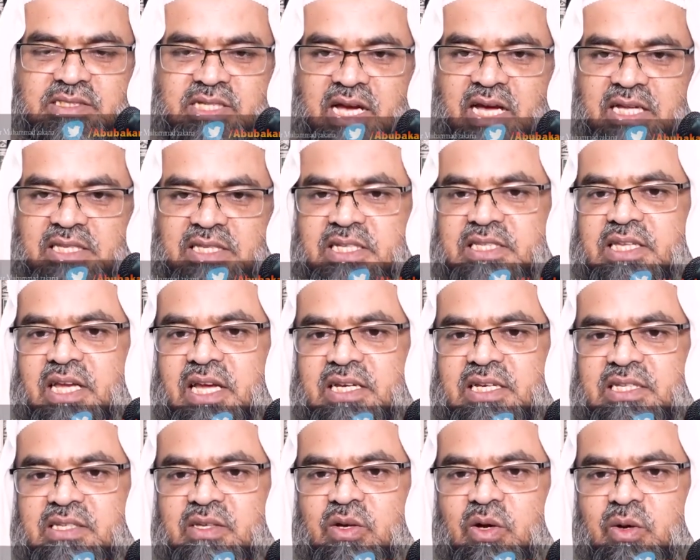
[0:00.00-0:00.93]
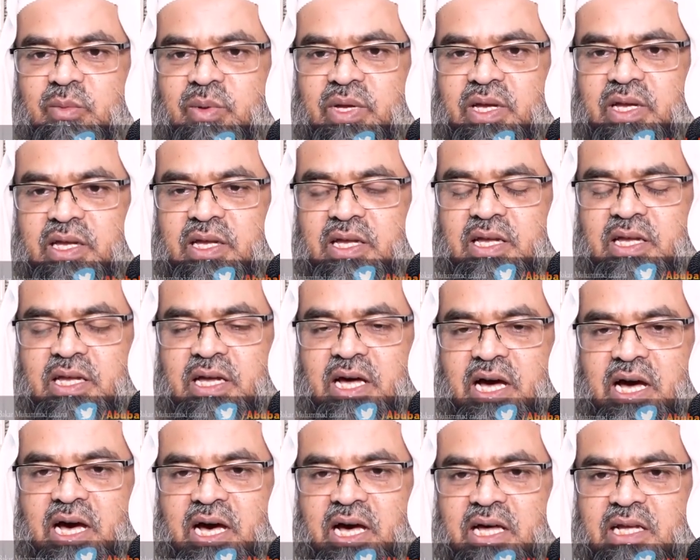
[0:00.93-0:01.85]
যা দেয় তা নিতে হবে
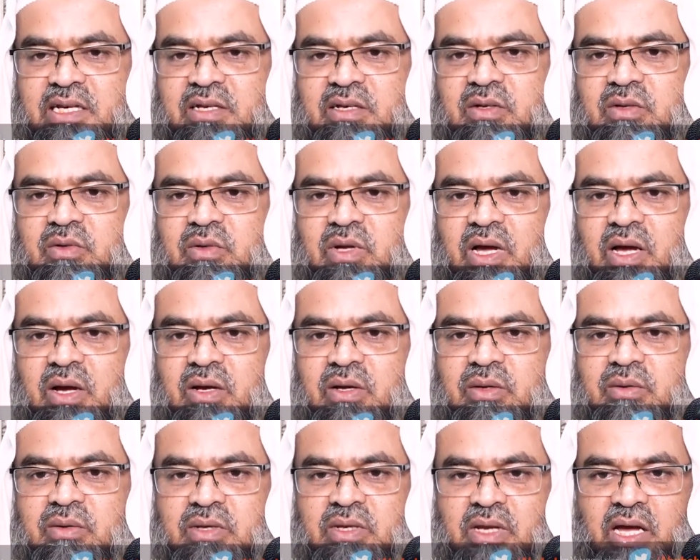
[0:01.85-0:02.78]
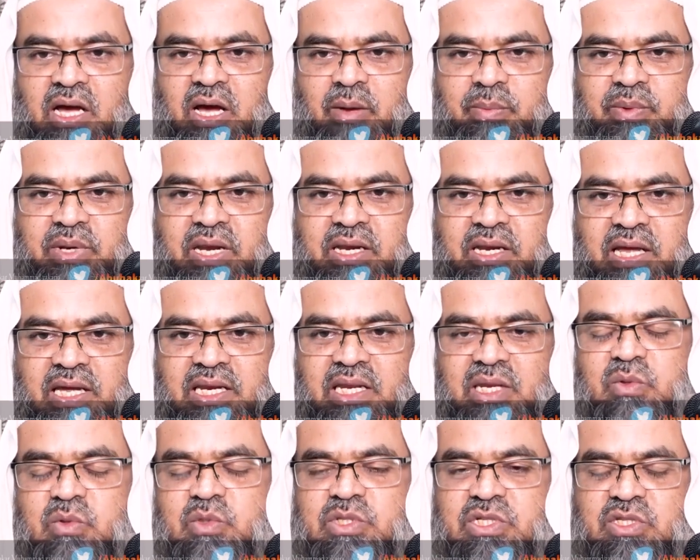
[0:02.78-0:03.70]
আর না আপনার
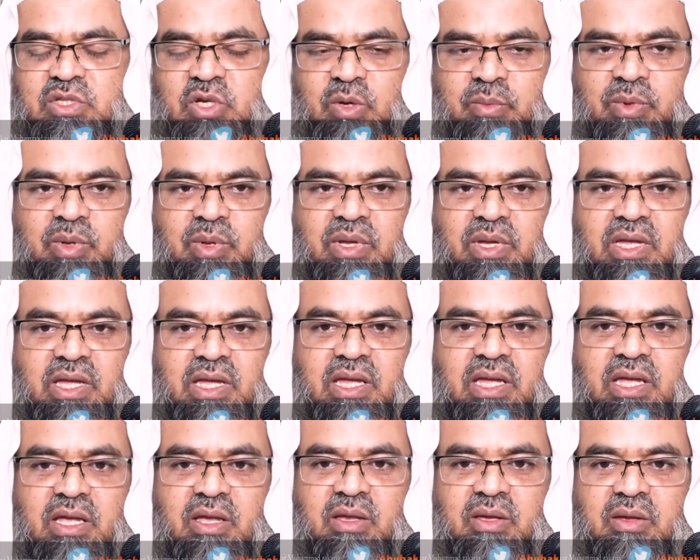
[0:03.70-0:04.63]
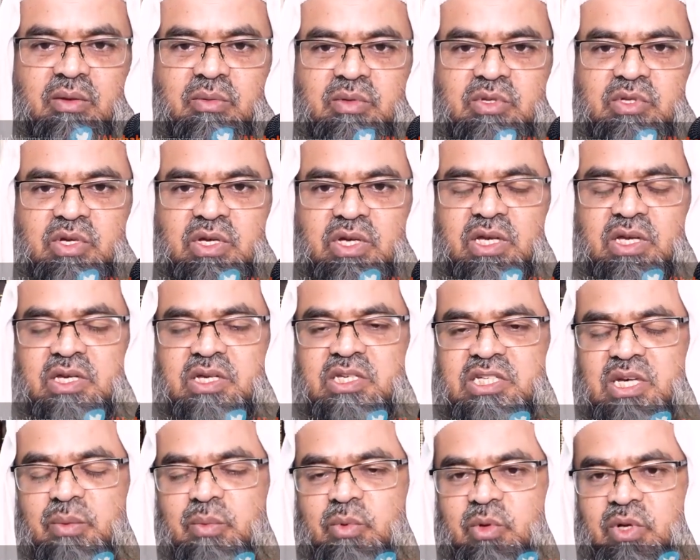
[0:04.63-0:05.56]
নানার উচিত হবে যে এই
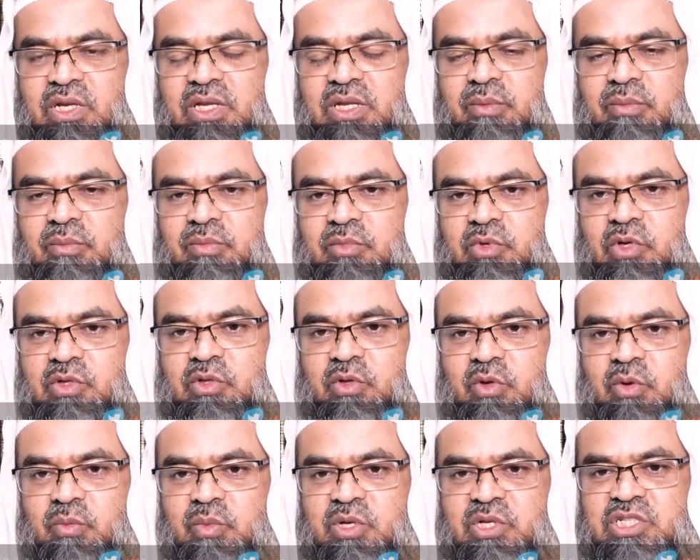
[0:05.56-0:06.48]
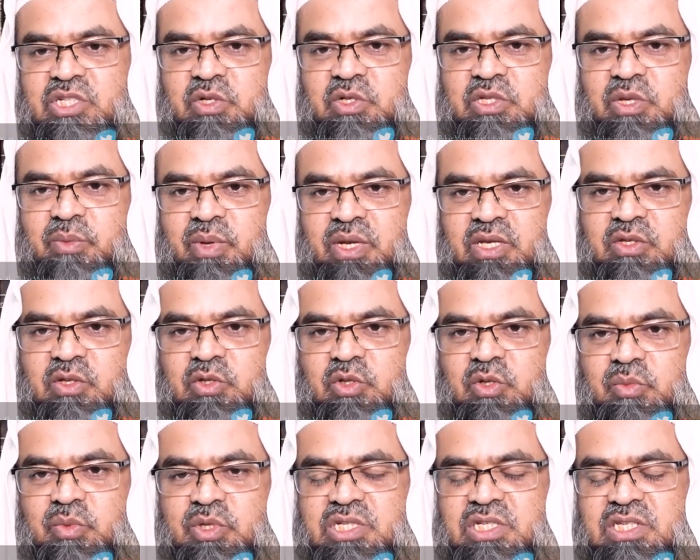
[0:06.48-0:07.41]
হিসাব করে যত বেশি হতে পারে
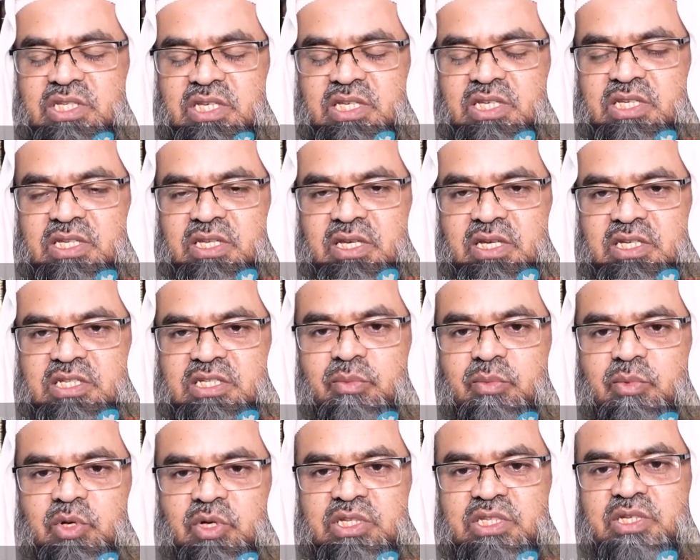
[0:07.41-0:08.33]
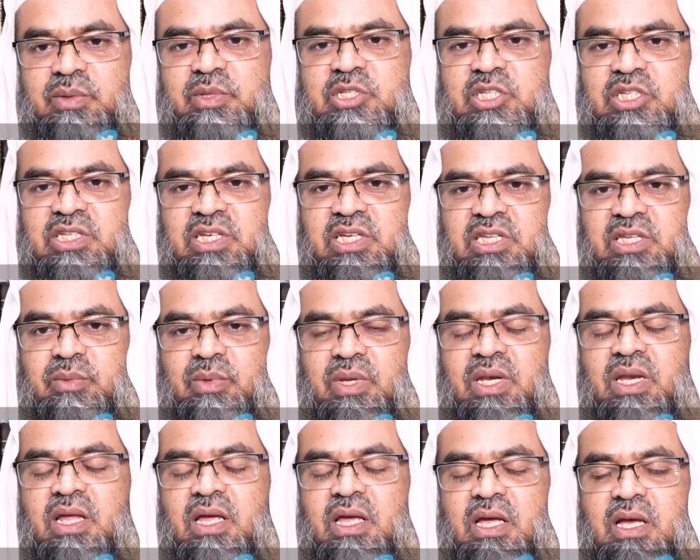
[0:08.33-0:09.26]
তত বেশি তিনি হিসাব করে দিয়ে বেশি দিয়ে
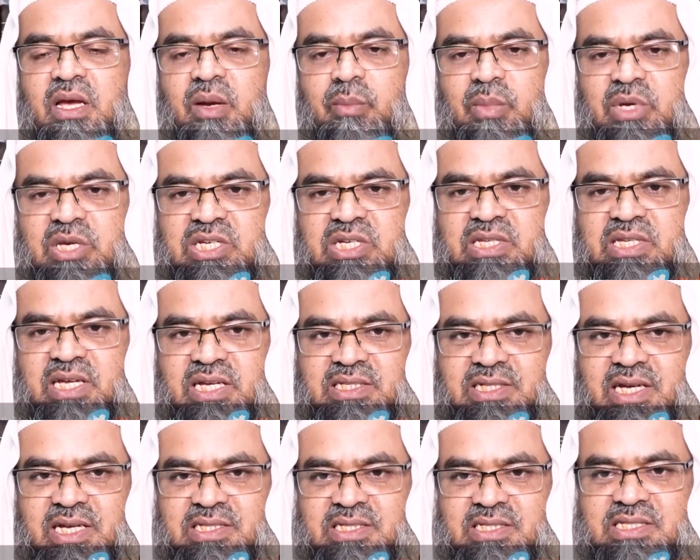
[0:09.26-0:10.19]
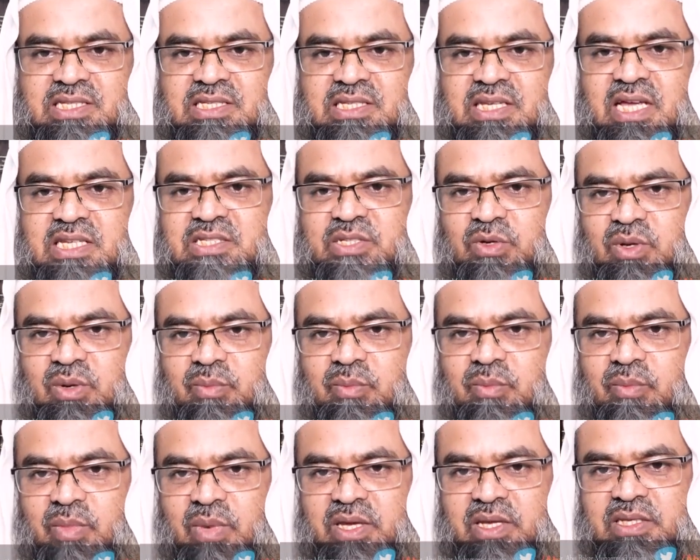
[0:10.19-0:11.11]
দিবেন বেশি দেওয়া যায় যাচ্ছে না চাওয়ার
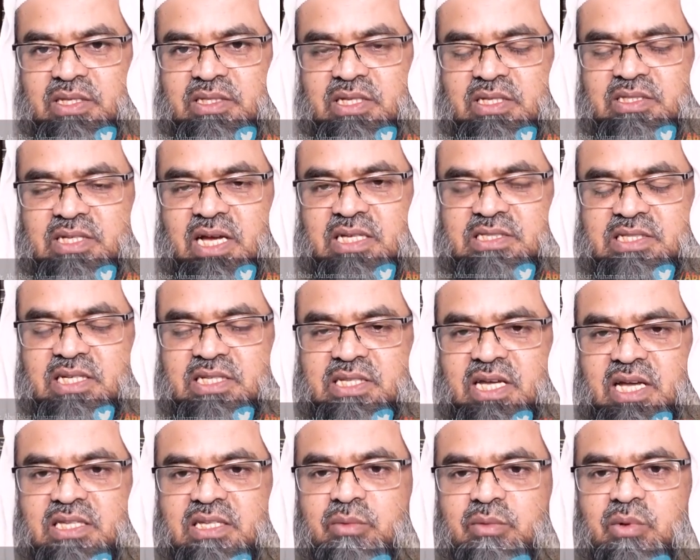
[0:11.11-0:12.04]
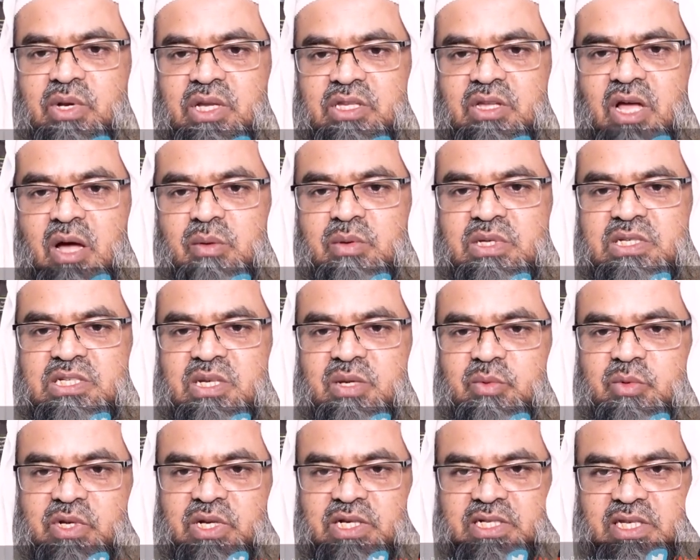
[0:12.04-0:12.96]
বাইরে যে যা চায় তা দেবো না তো আমি
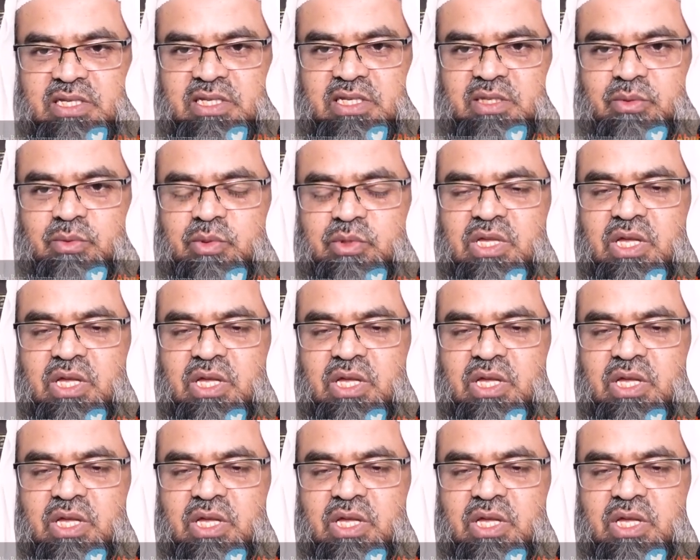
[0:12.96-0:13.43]
হিসাব করে একটা দিয়ে দেবো